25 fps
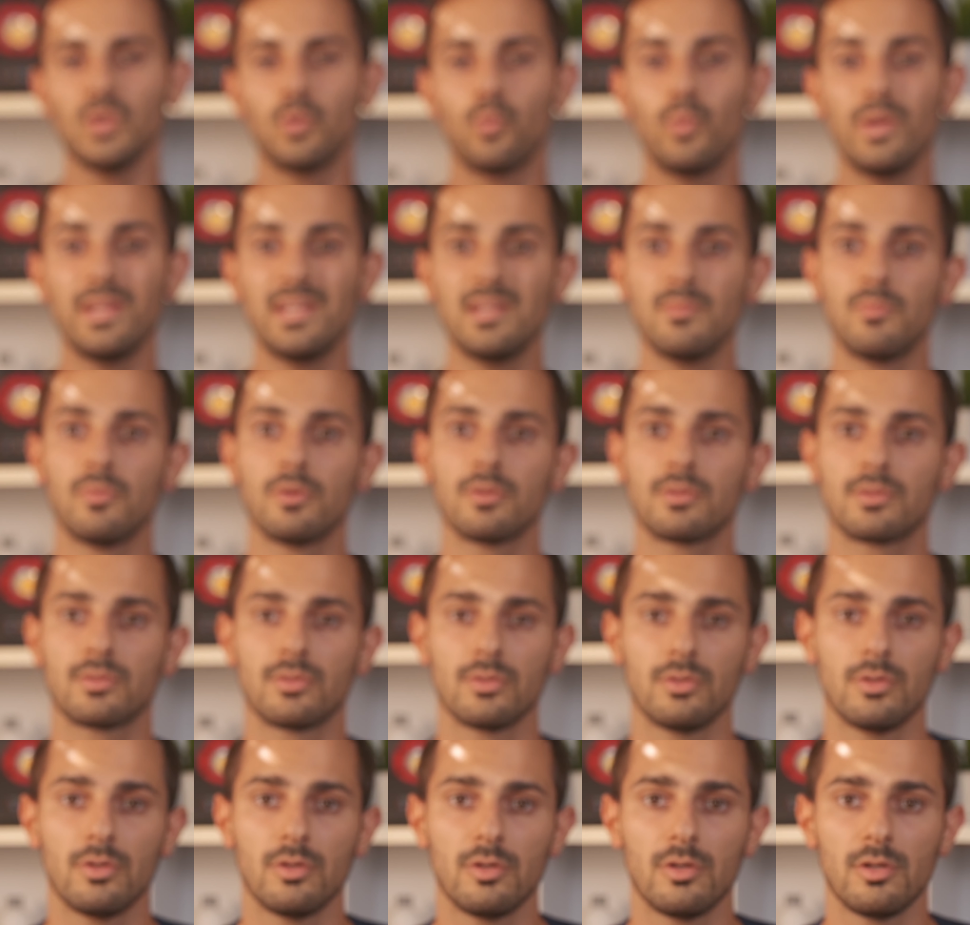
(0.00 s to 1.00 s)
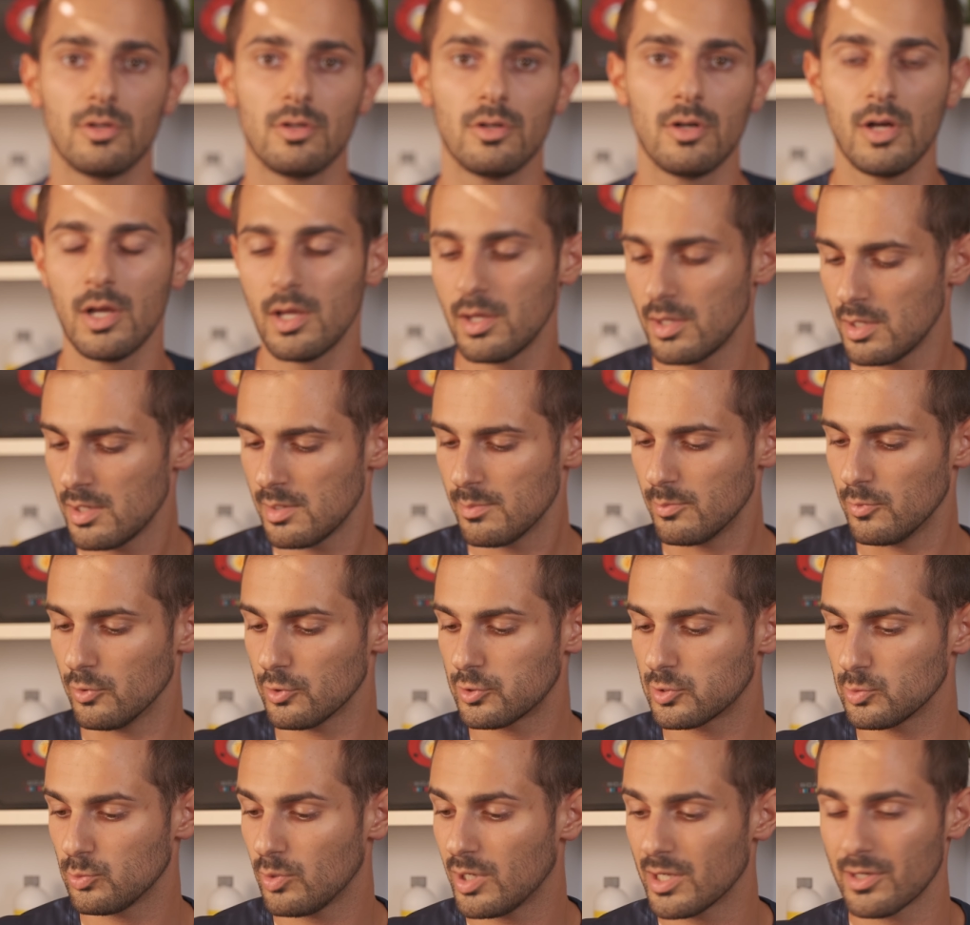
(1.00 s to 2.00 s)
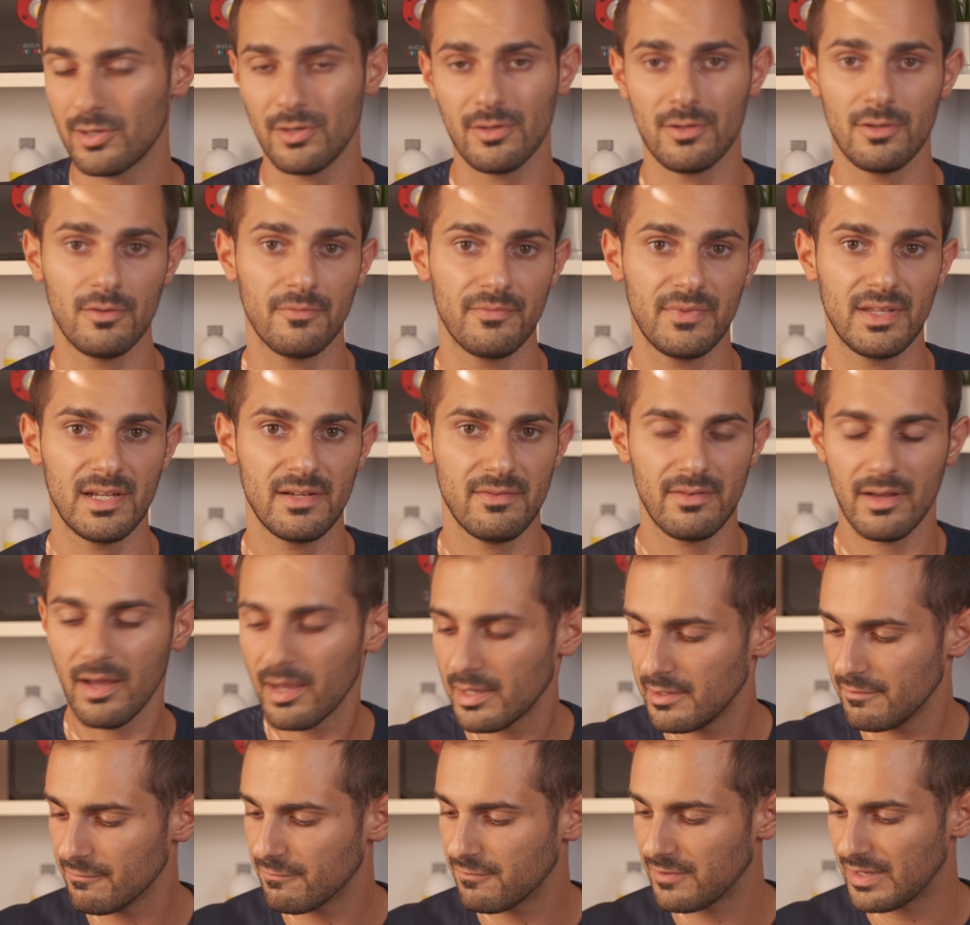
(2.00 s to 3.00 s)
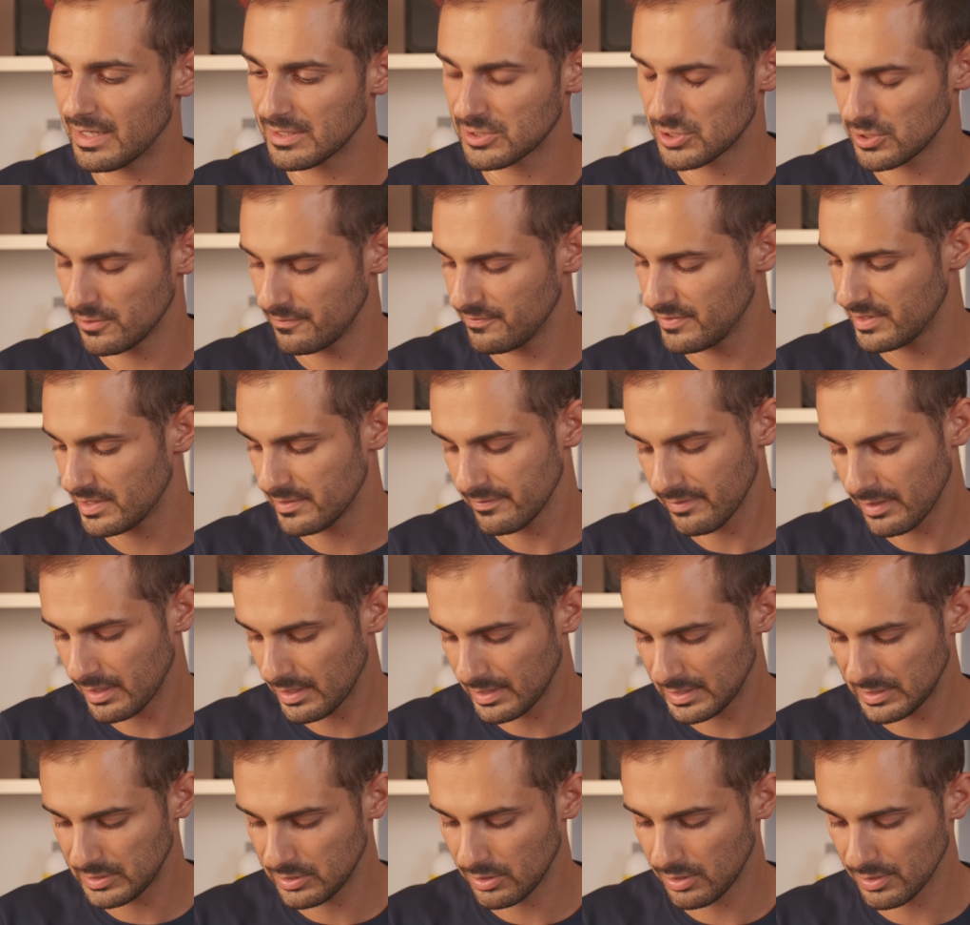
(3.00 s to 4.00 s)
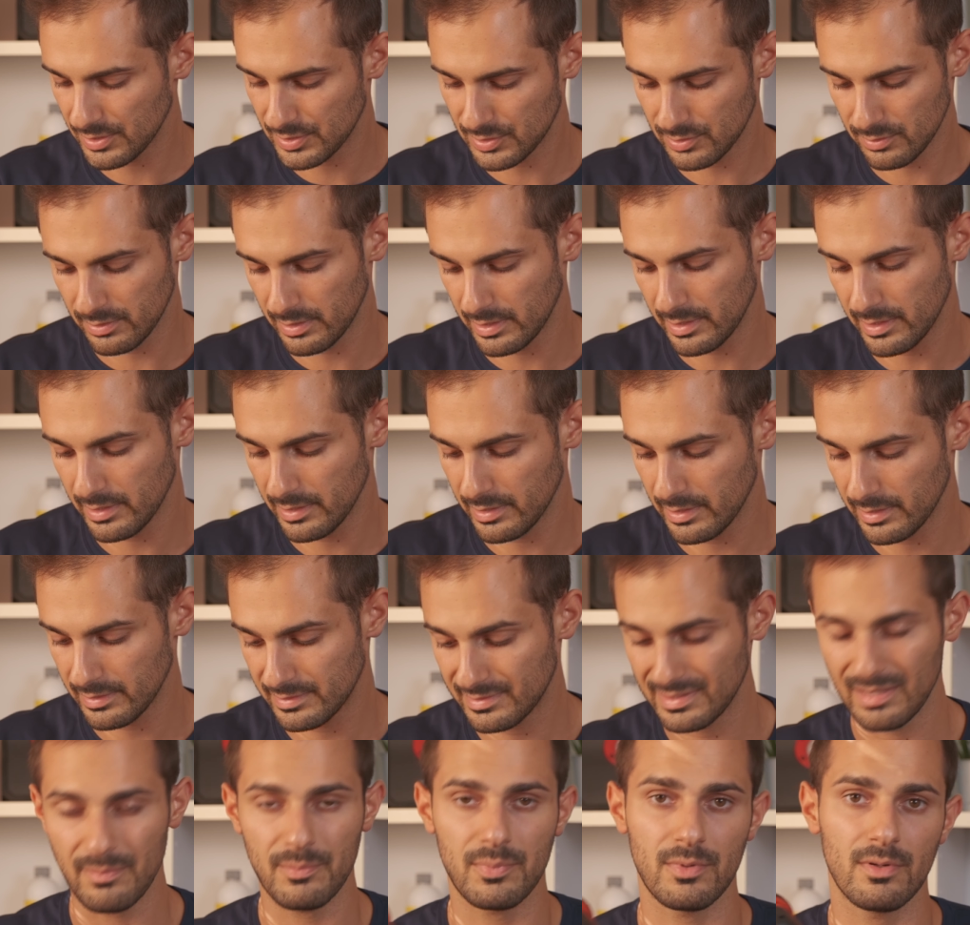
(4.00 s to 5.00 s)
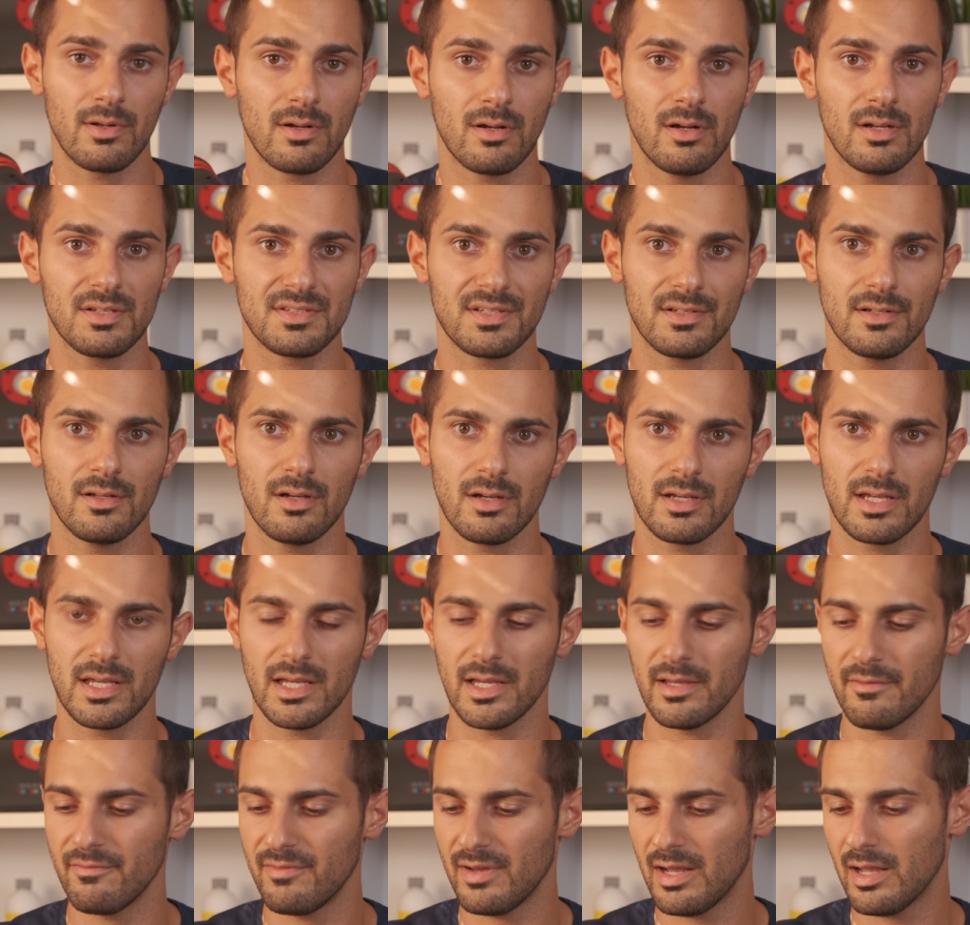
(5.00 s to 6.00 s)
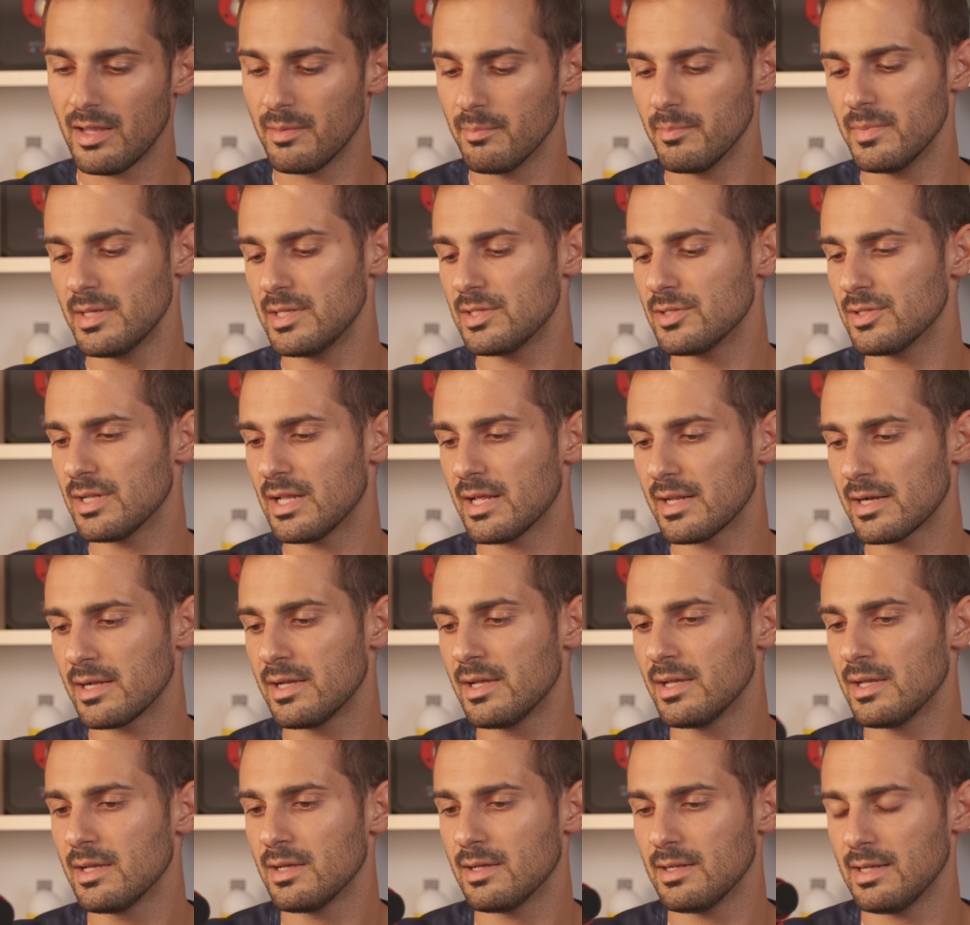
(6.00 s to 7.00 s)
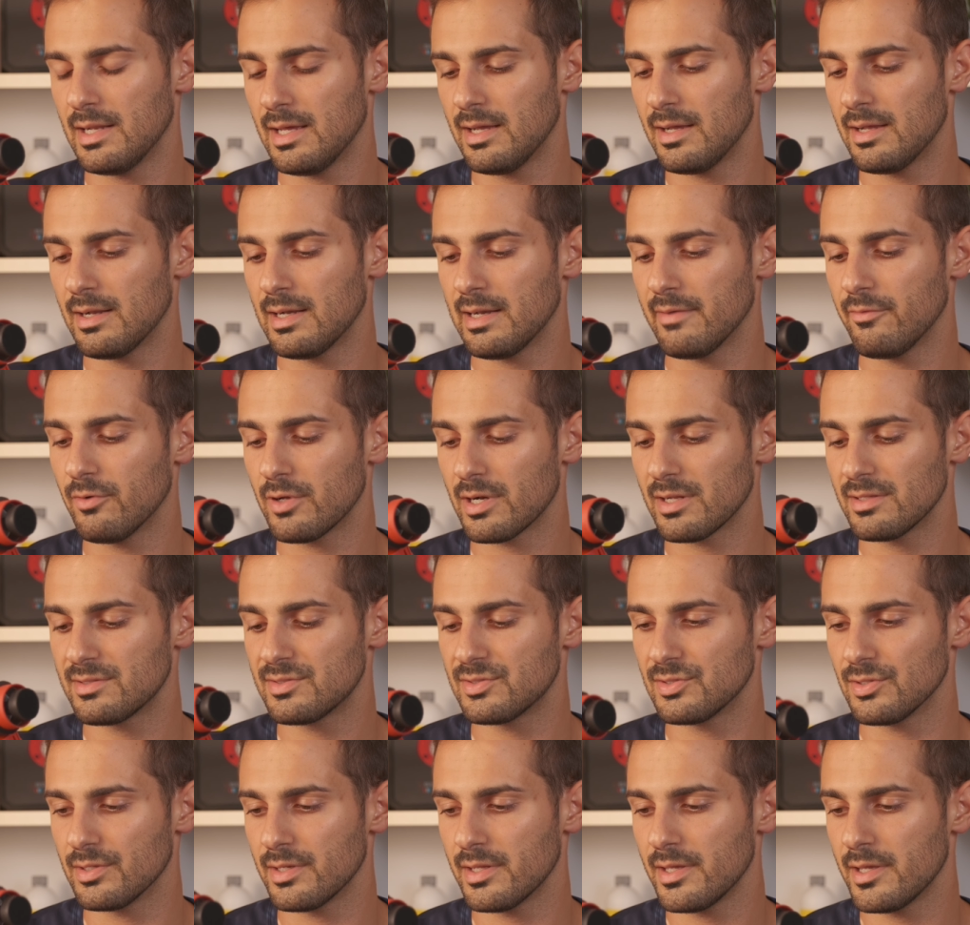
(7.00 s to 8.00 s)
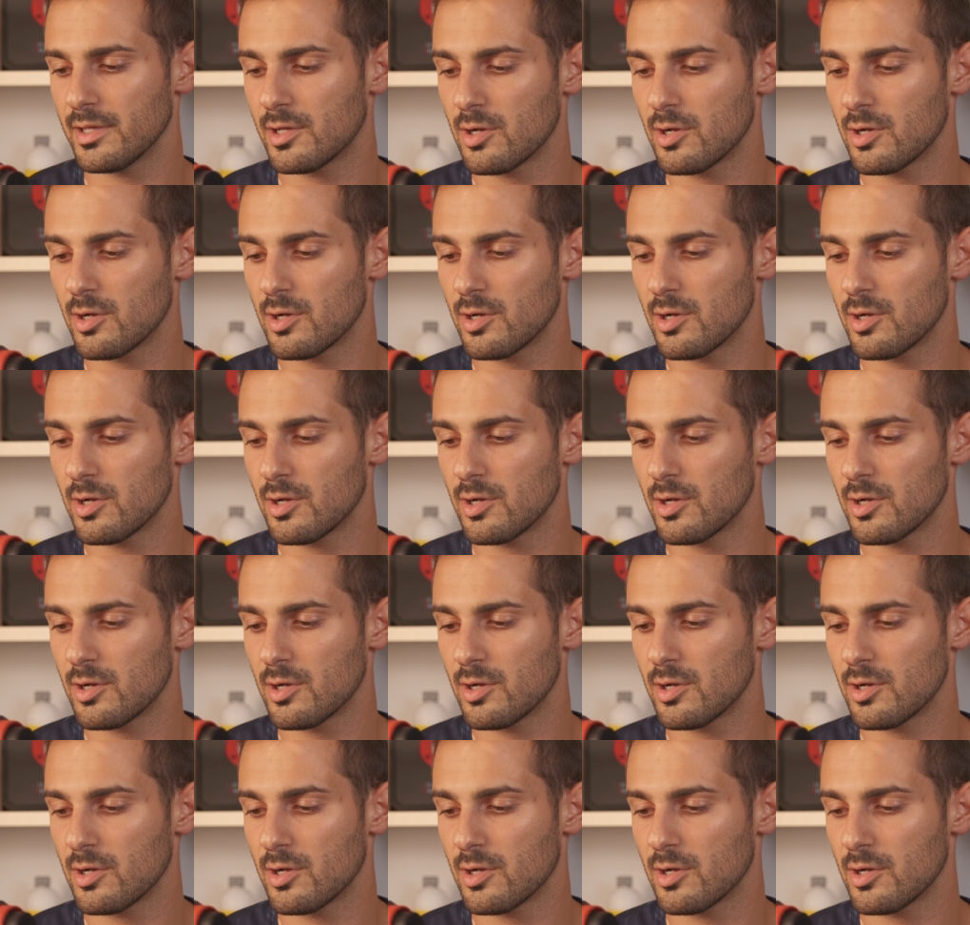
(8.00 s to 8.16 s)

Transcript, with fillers: quindi molto, molto buono, non vi arriva in faccia, non vi arriva addosso e è sempre una cosa no, che va a migliorare la lavorazione e